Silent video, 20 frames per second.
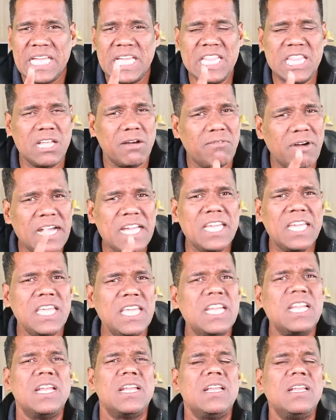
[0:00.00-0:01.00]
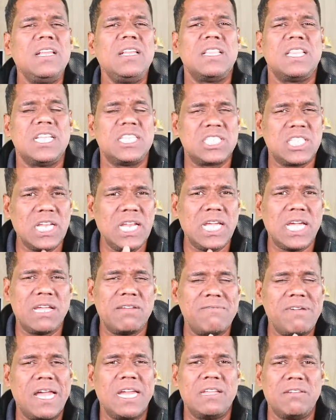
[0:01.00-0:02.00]
இந்த வங்கியில் இந்த
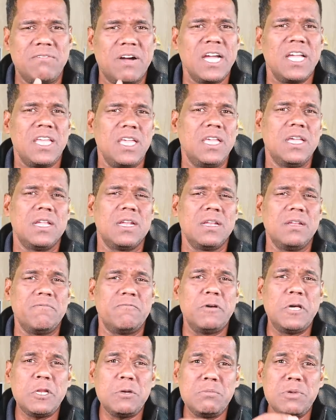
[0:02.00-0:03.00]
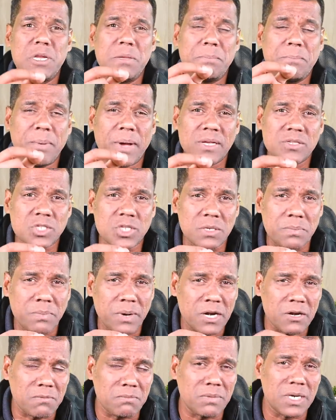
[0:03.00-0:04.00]
சிலிக்கன் வேலி வங்கியில் வெறும் டிபாசிட்
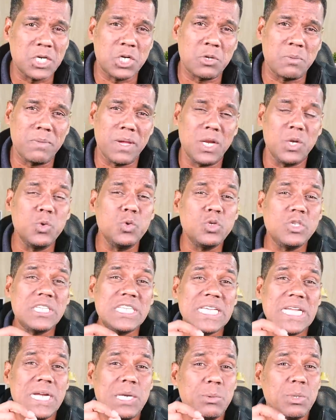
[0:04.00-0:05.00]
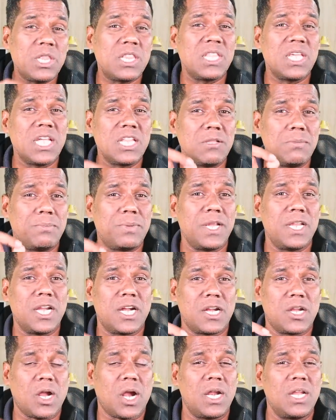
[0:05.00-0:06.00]
பணம் மட்டுமே நூற்றி எழுபத்தி ஐந்து
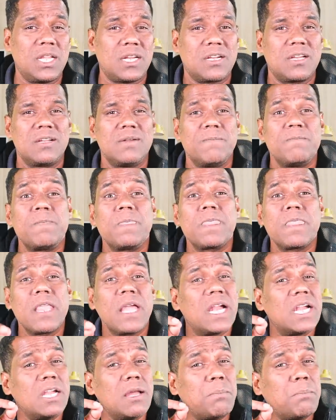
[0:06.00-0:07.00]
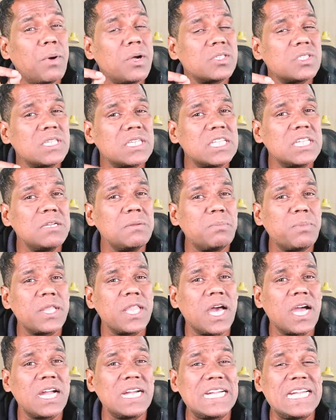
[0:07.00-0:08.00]
பில்லியன் டாலர் டெபாசிட்
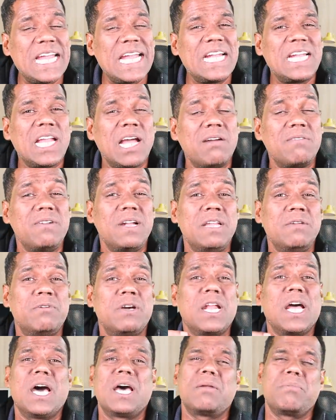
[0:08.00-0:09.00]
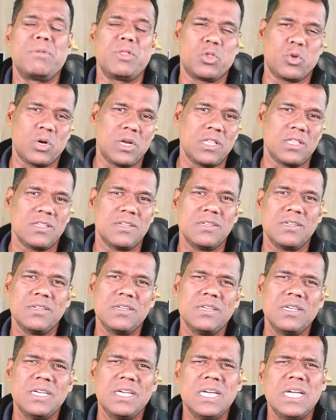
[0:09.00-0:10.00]
இருப்பதாக டேட்டா வெளிவர ஆரம்பித்துள்ளது
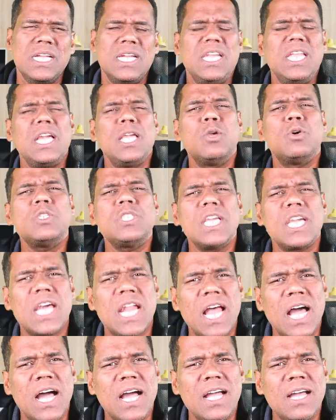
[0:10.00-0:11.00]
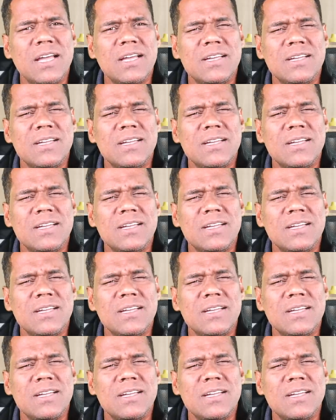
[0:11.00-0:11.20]
நீங்க யோசிக்கலாம்